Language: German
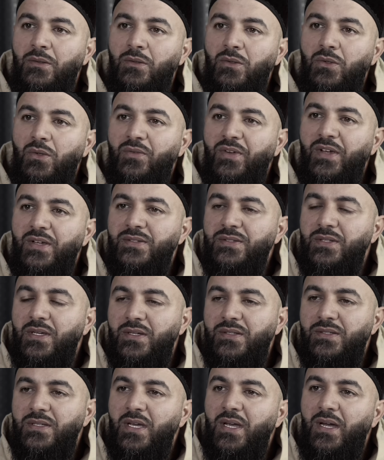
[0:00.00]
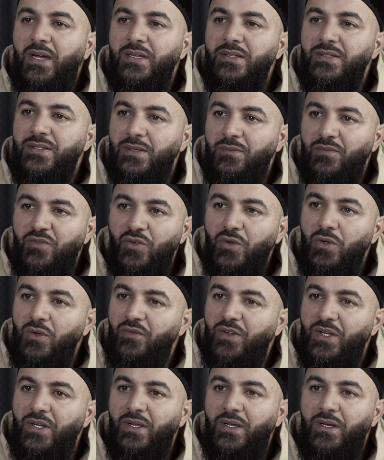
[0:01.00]
Du wirst dich sehr einsam
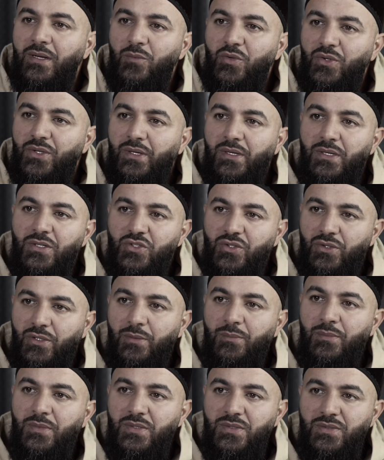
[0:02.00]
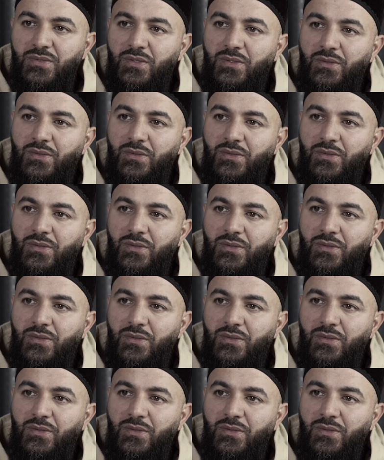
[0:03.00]
fühlen, wenn deine Mutter gestorben ist.